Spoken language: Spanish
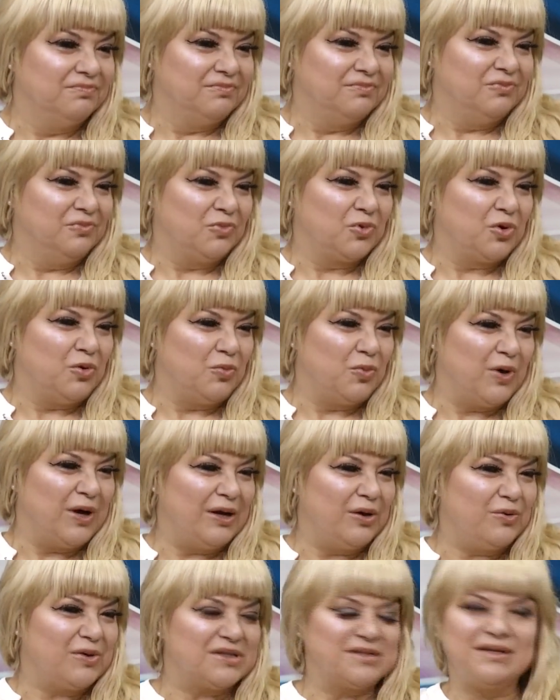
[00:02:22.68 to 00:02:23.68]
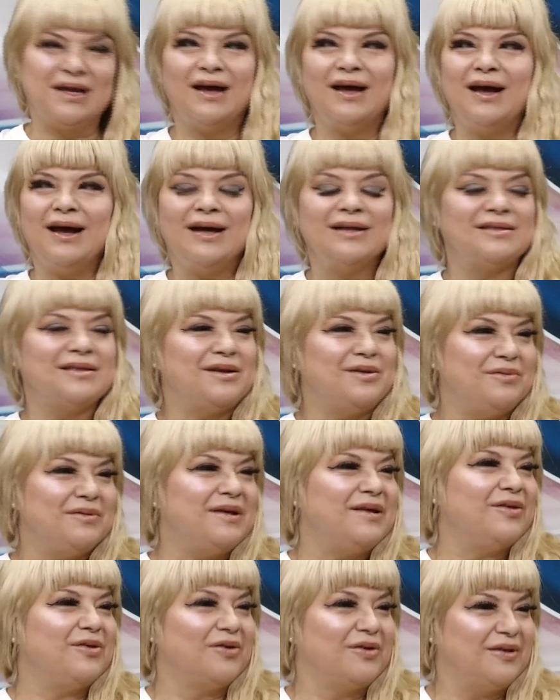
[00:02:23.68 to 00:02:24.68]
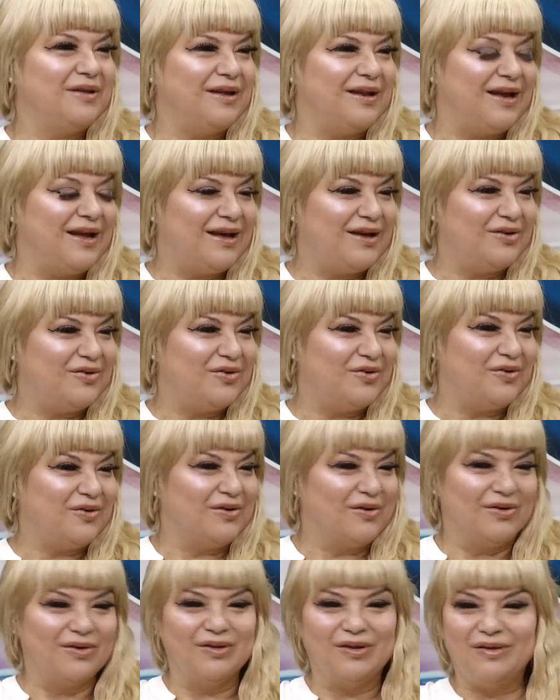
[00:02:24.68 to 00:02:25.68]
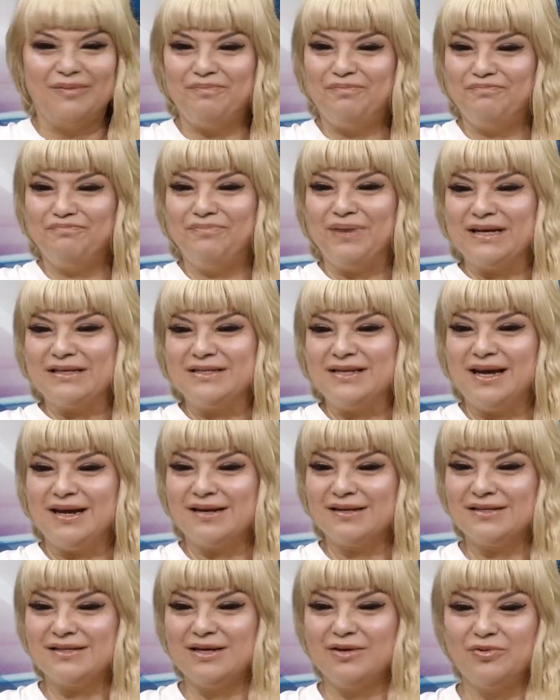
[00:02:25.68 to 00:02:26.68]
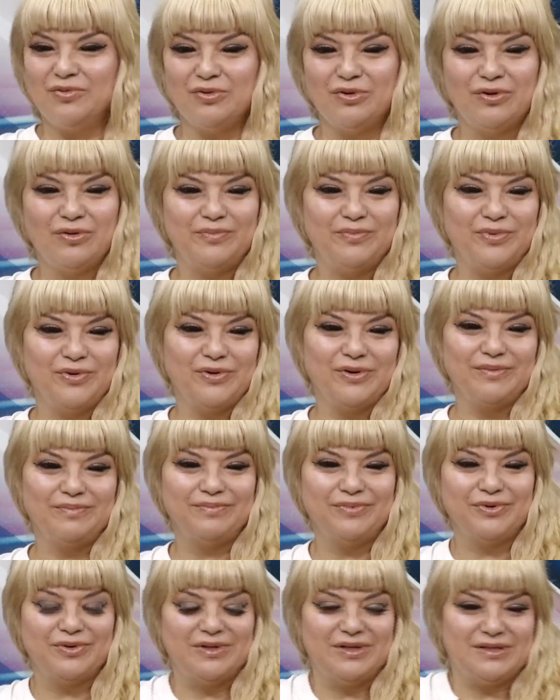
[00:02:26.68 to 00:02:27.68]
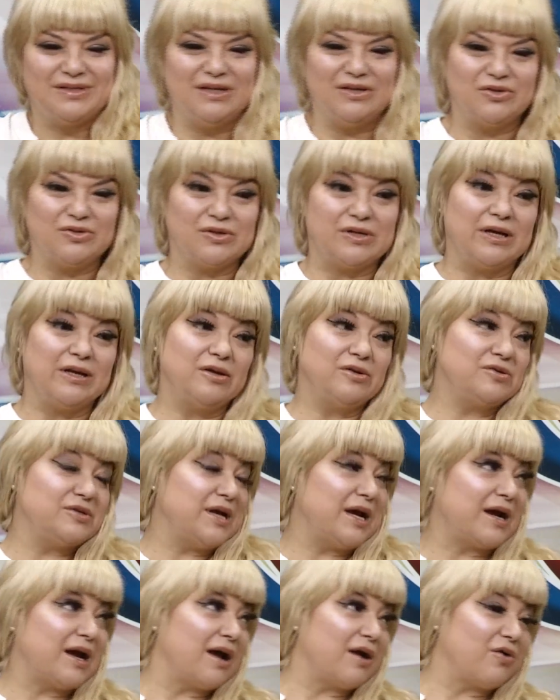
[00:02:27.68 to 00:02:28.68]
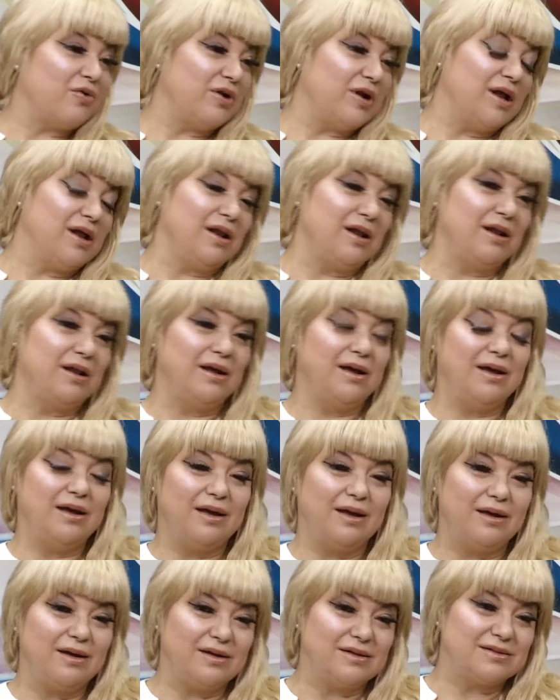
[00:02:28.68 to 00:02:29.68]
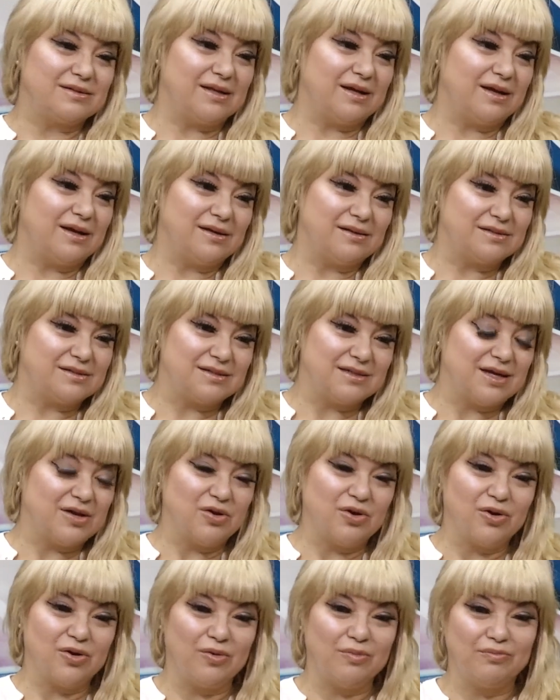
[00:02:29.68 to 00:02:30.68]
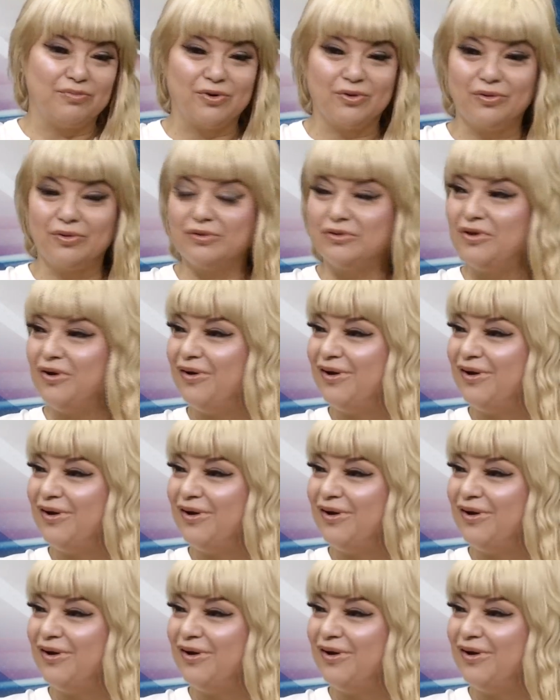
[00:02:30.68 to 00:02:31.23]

como algo hasta atrevido, diría yo, ¿no? De pasearse uno por, distintos géneros y acá con el eh, este, señorón productor,